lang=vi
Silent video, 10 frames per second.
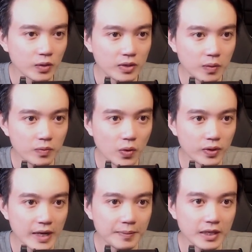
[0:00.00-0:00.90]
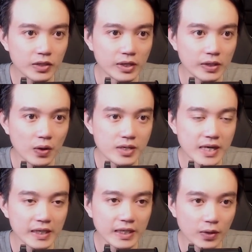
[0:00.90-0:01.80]
cũng không buồn đem cái chuyện đó
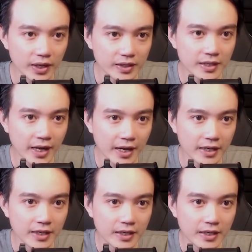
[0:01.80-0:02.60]
ra đi lòe thiên hạ.